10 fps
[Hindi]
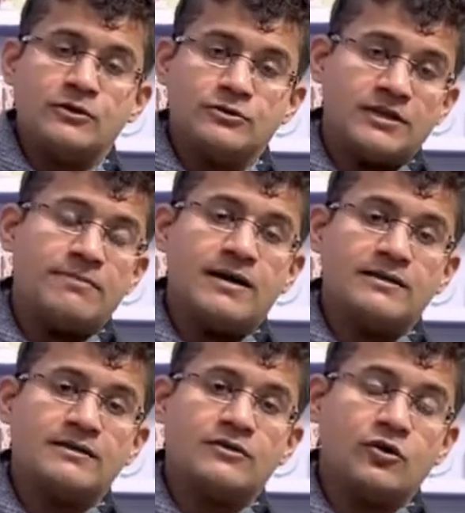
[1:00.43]
उसके
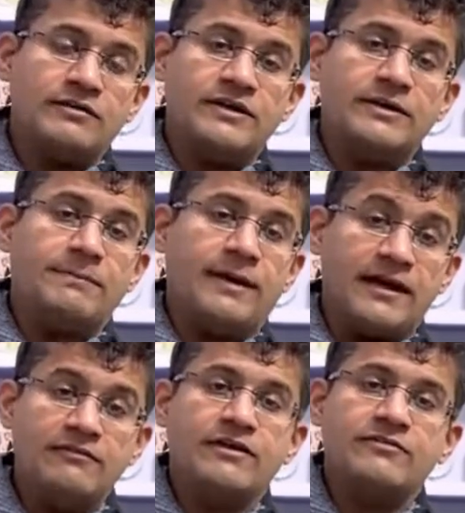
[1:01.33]
बाद कोविड की
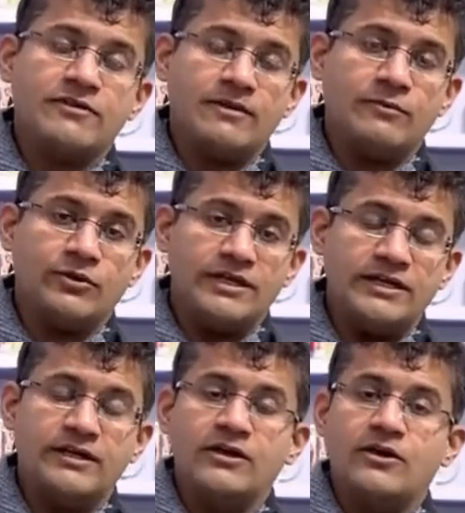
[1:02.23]
पहली वेव कम हुई
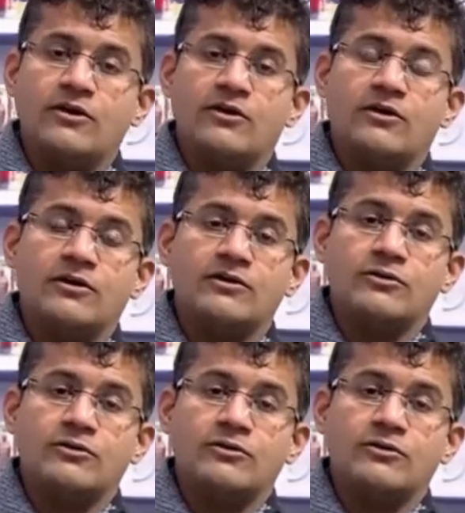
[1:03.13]
और